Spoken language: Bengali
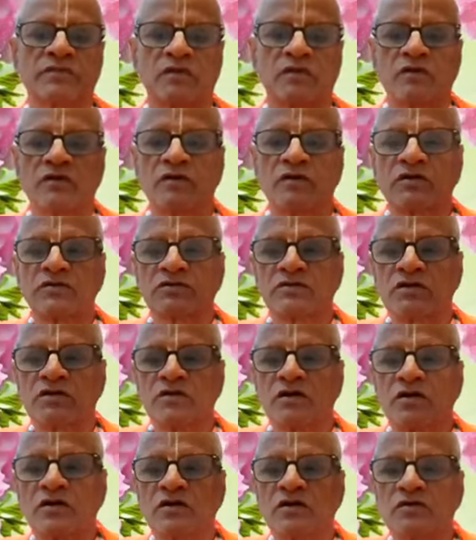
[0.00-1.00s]
সংকর্ষণ
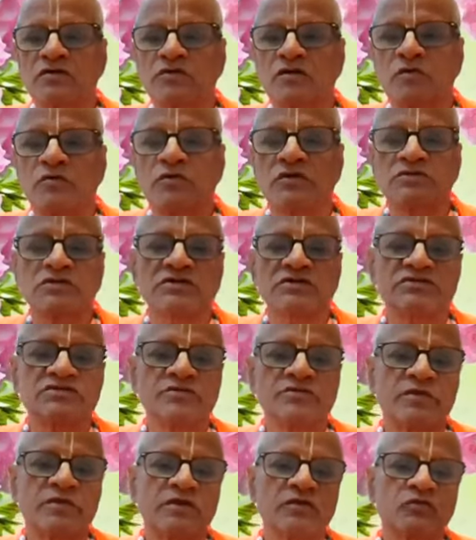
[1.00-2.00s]
হলো সমস্ত
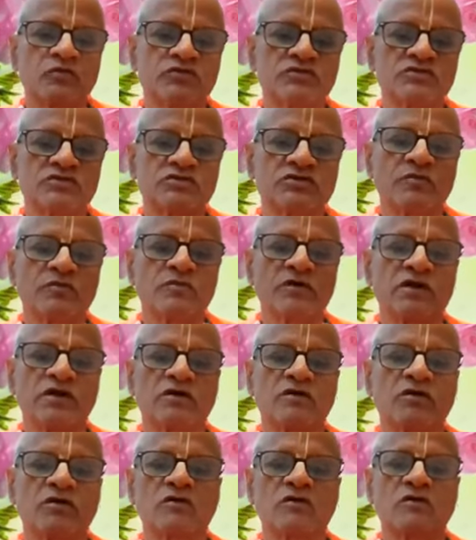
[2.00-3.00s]
জীবের উৎস বলে
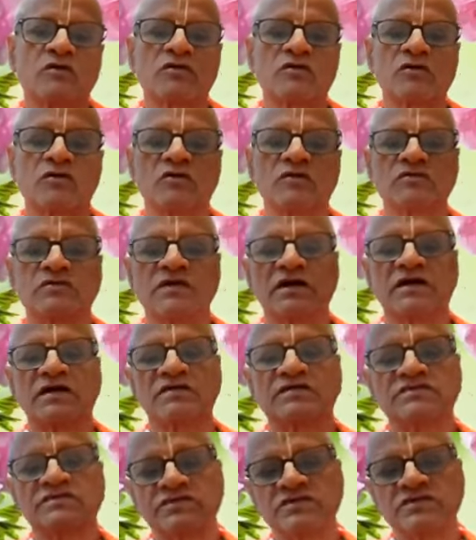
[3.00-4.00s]
কখন কখন
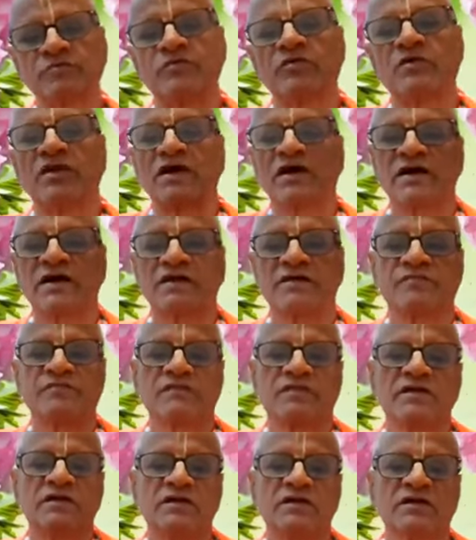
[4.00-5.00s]
তাকে জীব বলা হয়
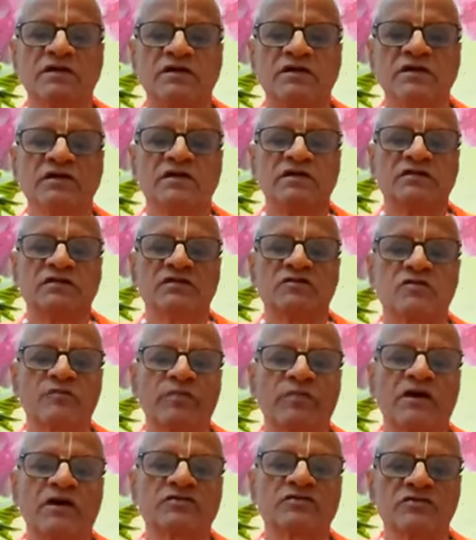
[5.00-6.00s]
তো
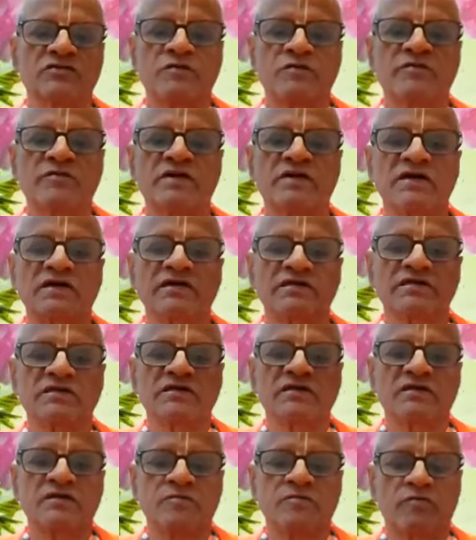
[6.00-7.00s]
বাসুদেবকে
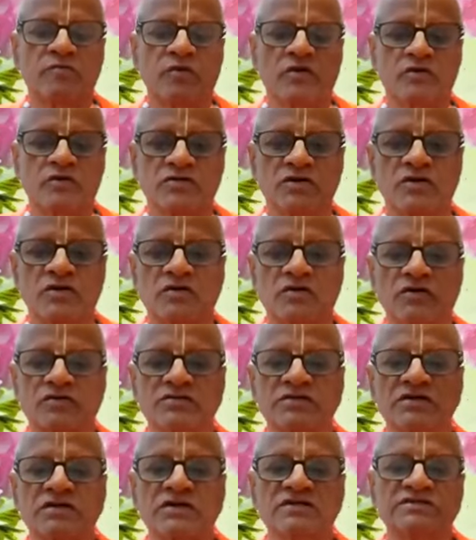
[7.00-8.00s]

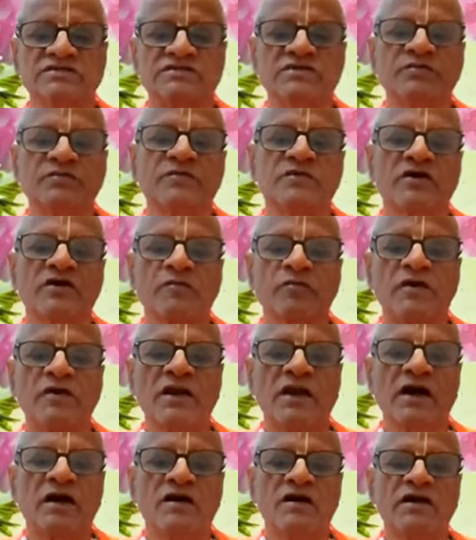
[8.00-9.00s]
সংকর্ষণকে জীব কেন
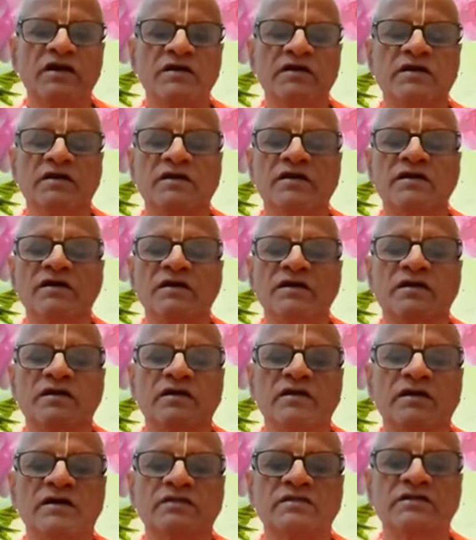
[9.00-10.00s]
বলা হয়
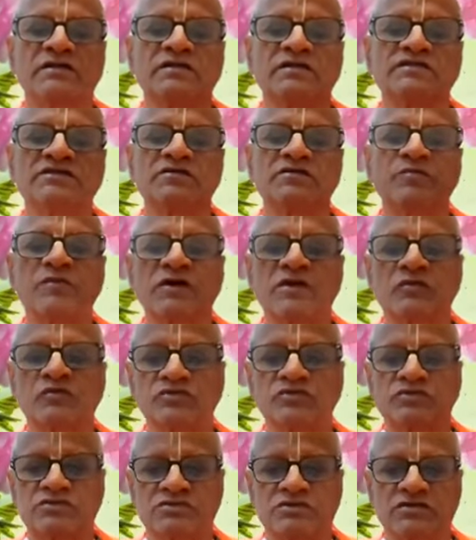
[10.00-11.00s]
আর তিনি জীবের
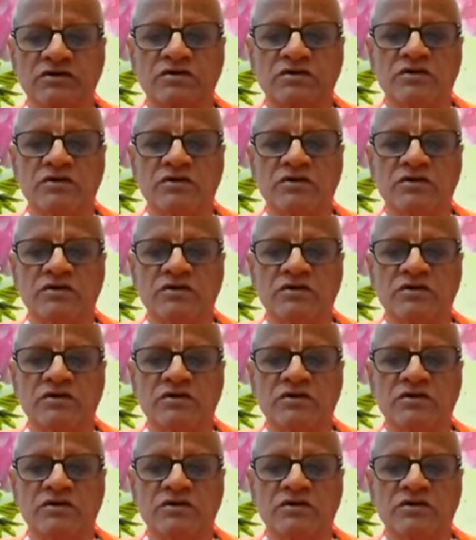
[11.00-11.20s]
উৎস